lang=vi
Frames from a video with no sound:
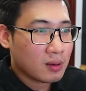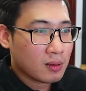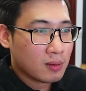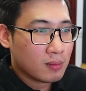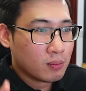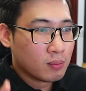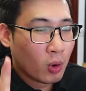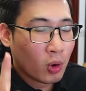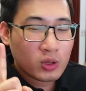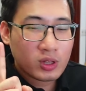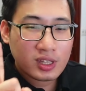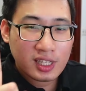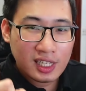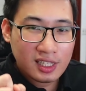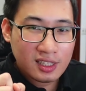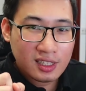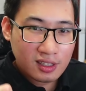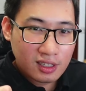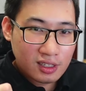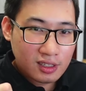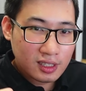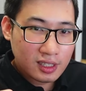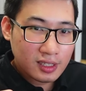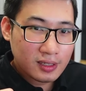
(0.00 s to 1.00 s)
một tin
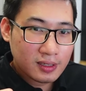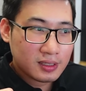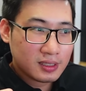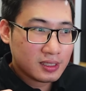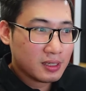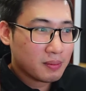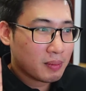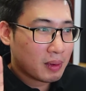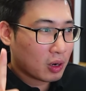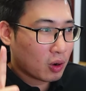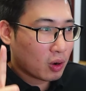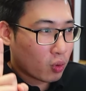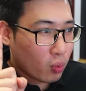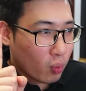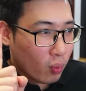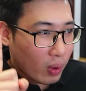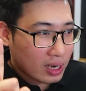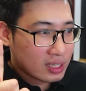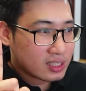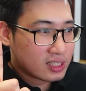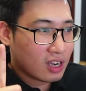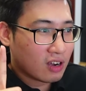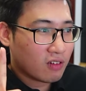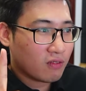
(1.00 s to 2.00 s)
tức ấy, nhưng mà nó
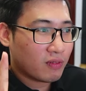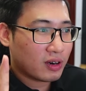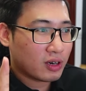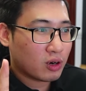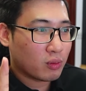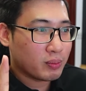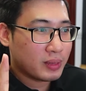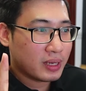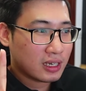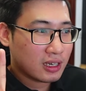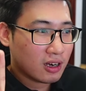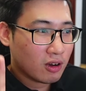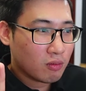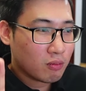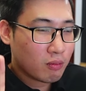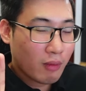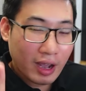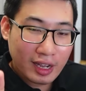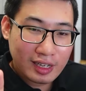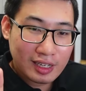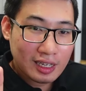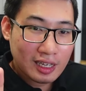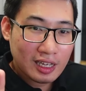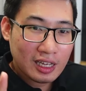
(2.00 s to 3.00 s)
quan trọng và nó biến động
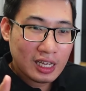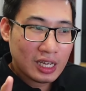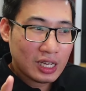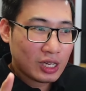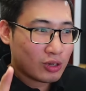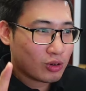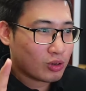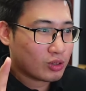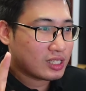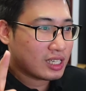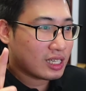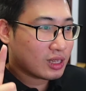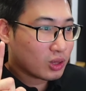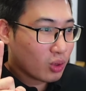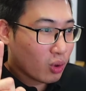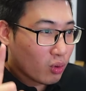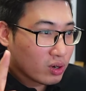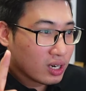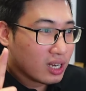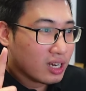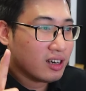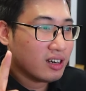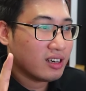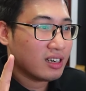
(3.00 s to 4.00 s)
mạnh, nó sẽ tốt
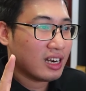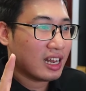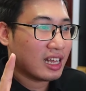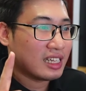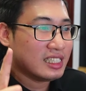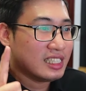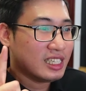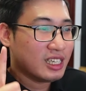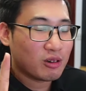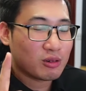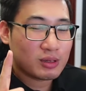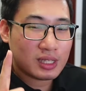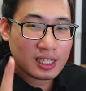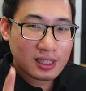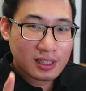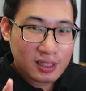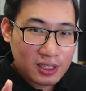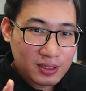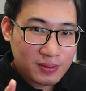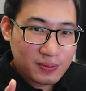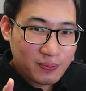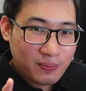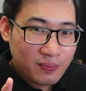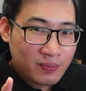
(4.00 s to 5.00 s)
hơn là nhiều tin
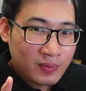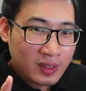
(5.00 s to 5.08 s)
tức.